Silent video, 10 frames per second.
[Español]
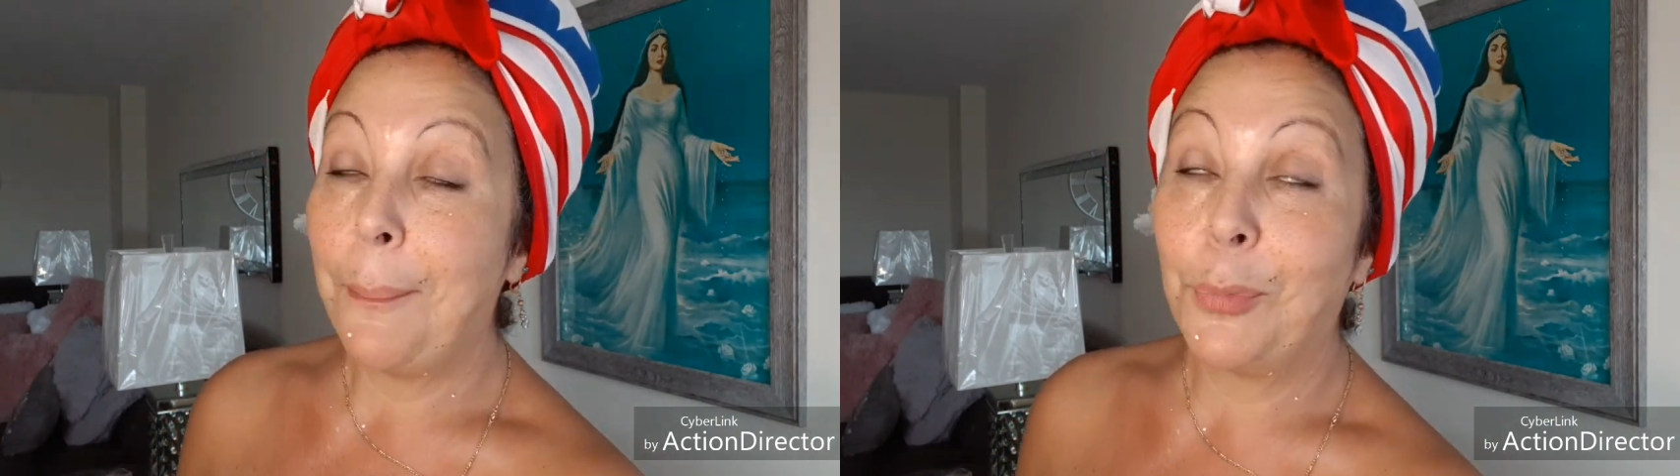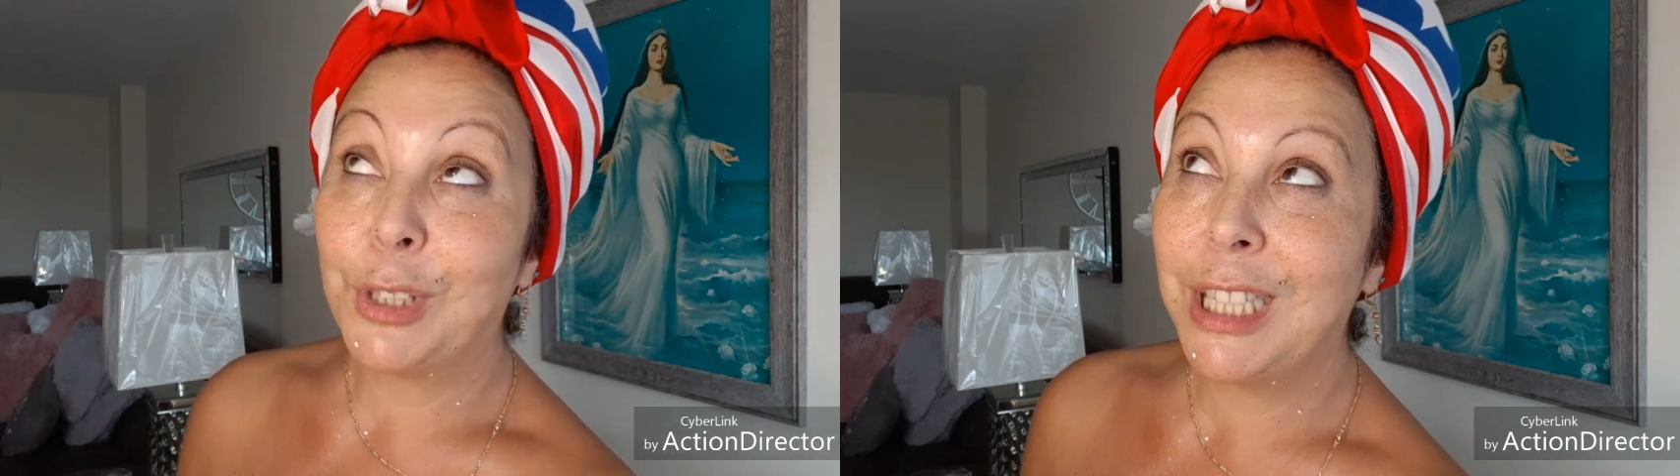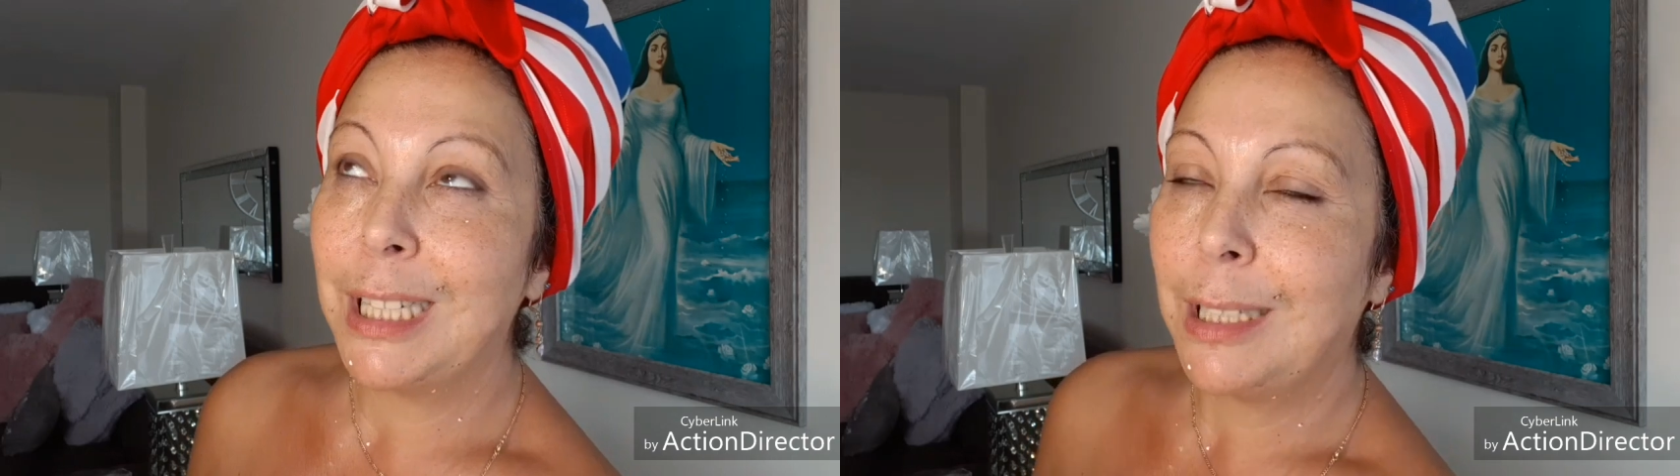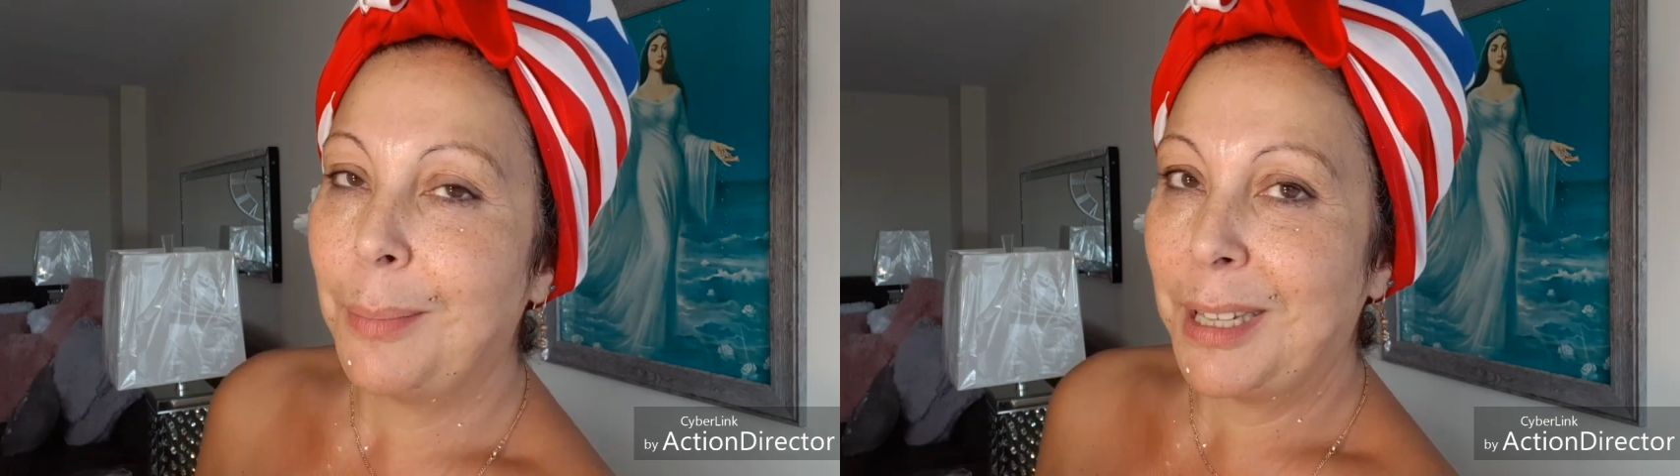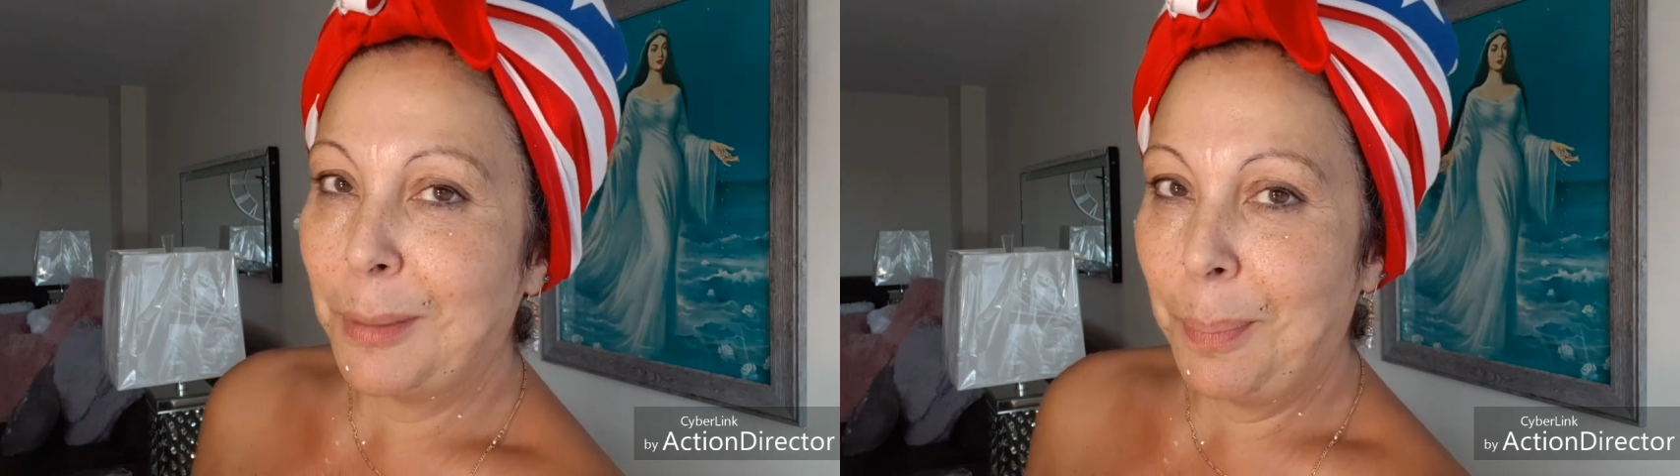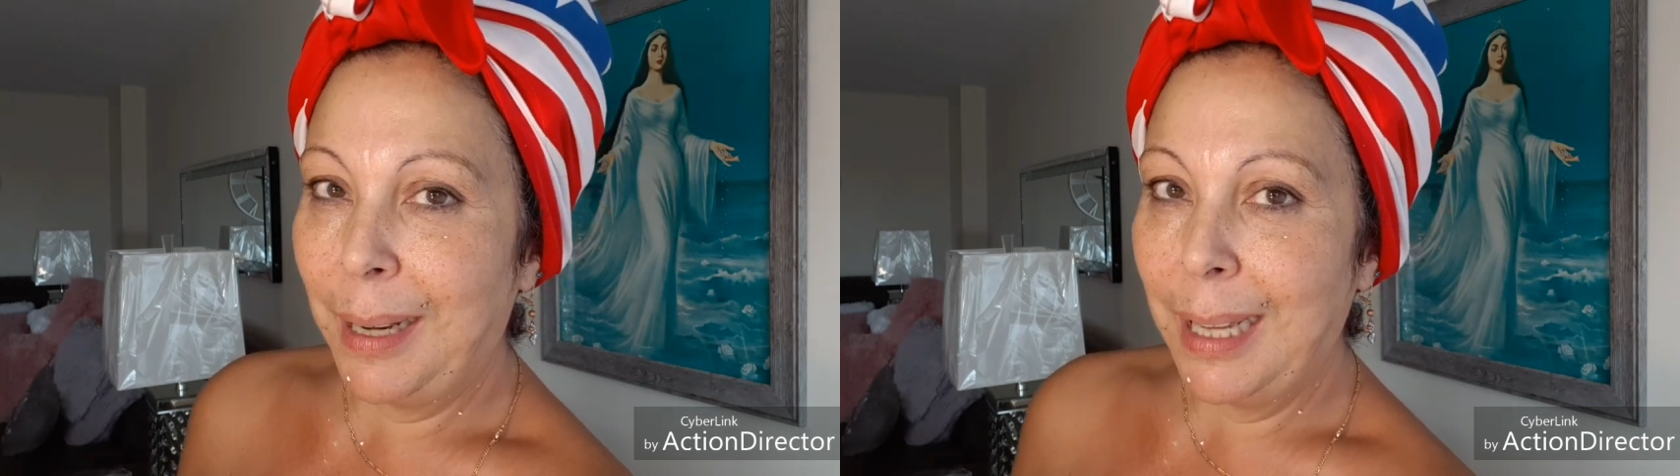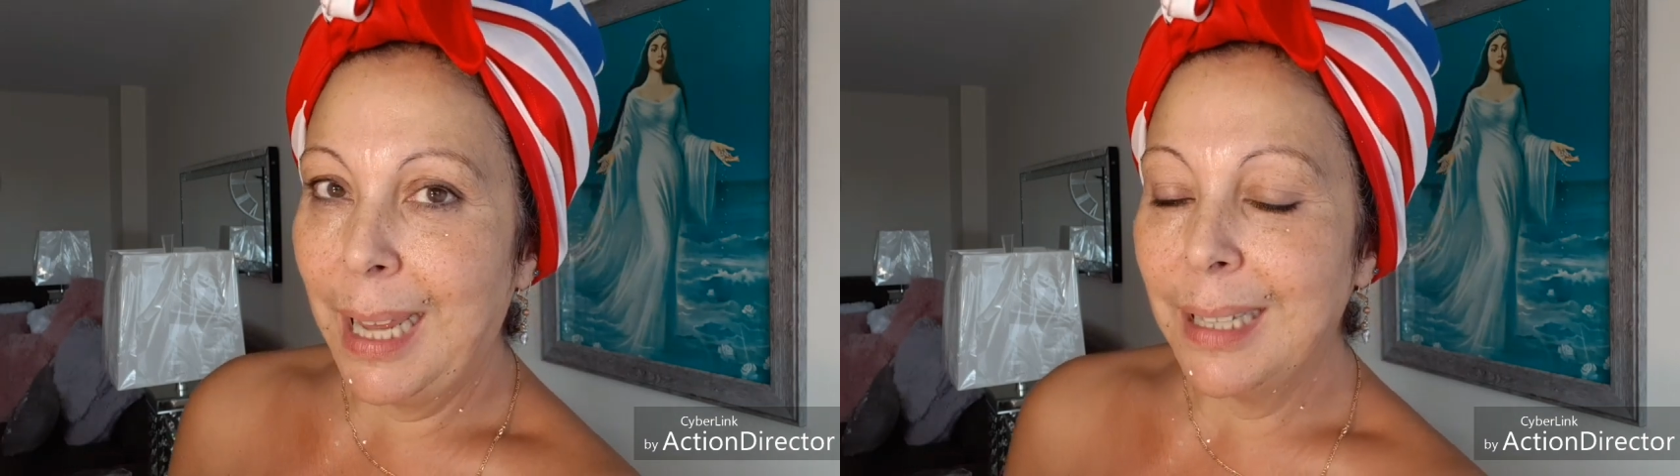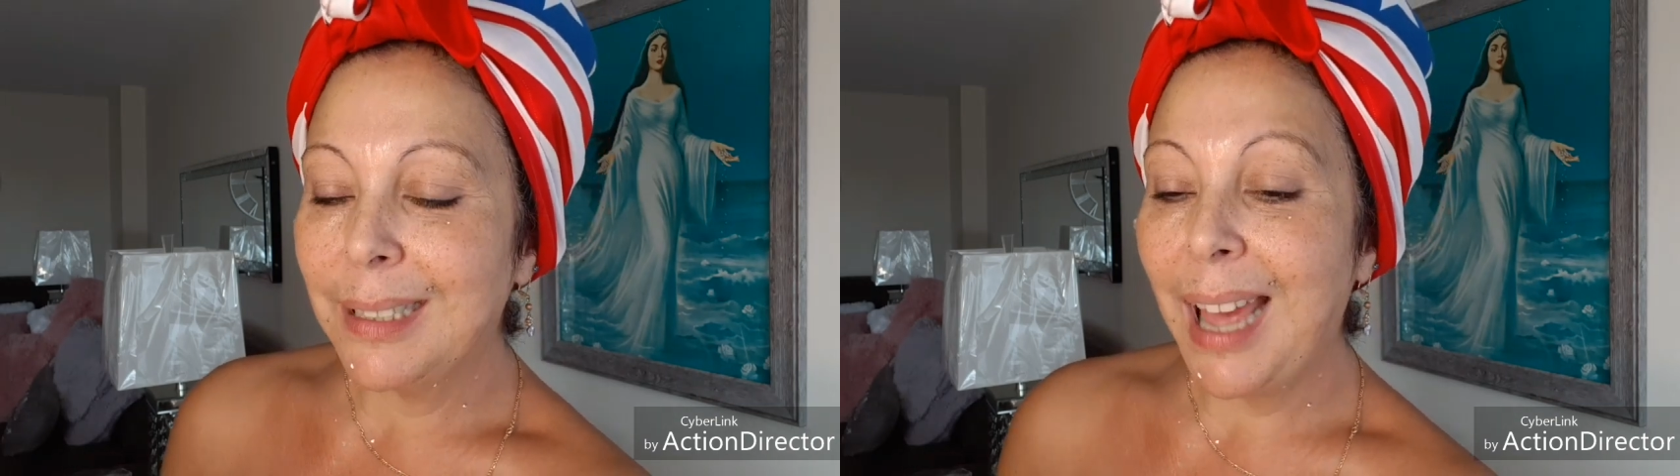muchísima
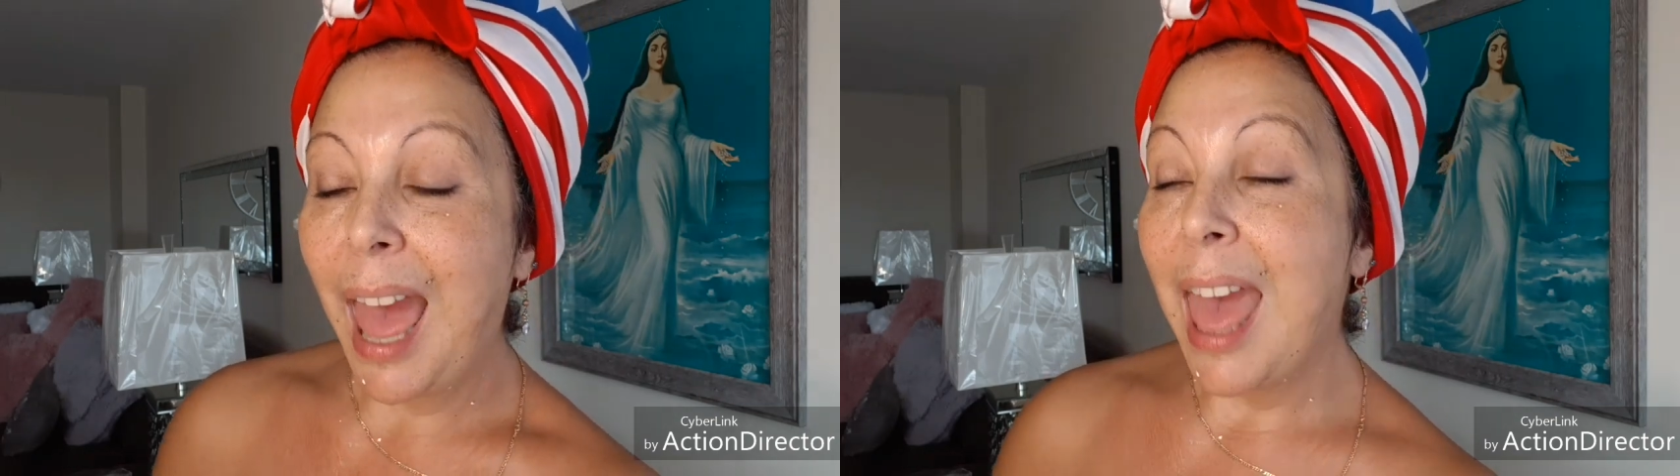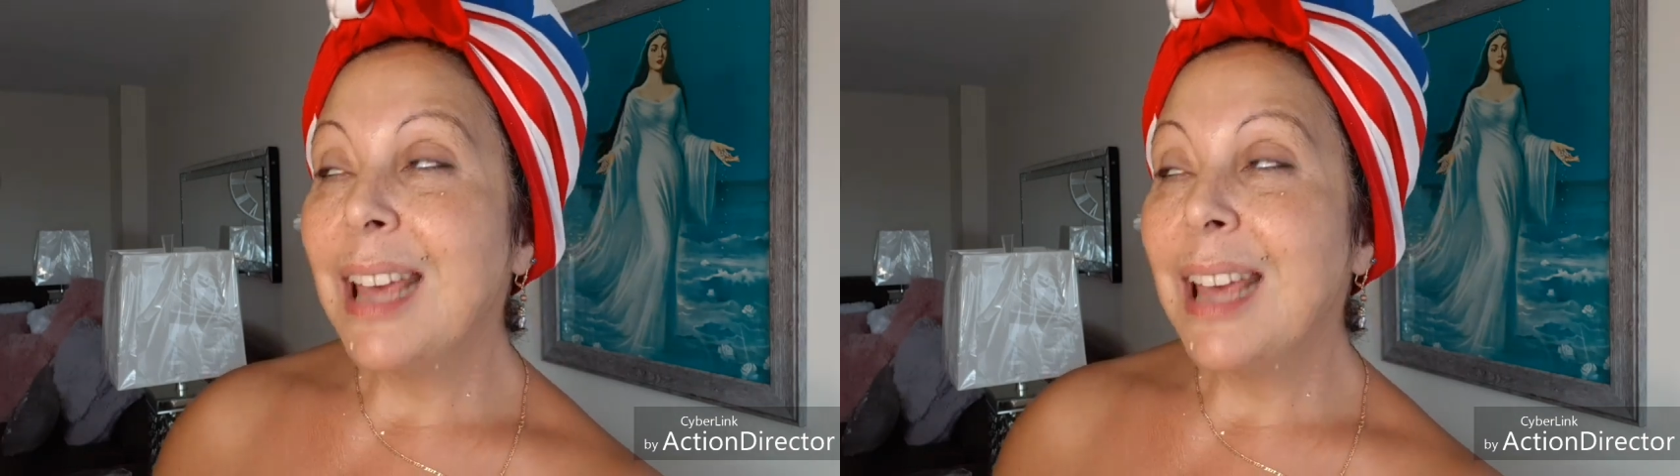experiencia,